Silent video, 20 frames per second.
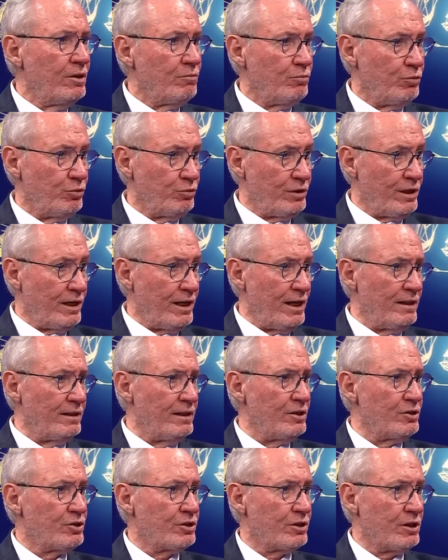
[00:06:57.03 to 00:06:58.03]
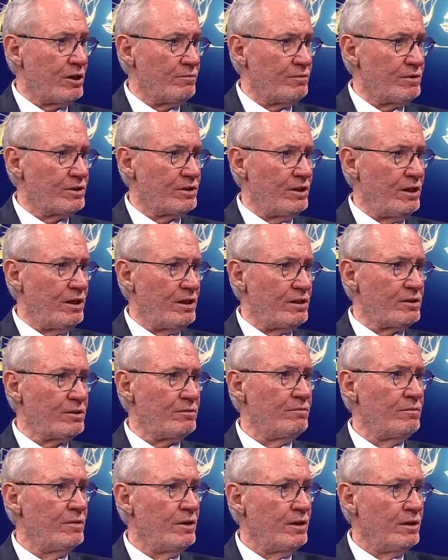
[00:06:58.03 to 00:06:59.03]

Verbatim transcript: Bunları elden çıkarması lazım.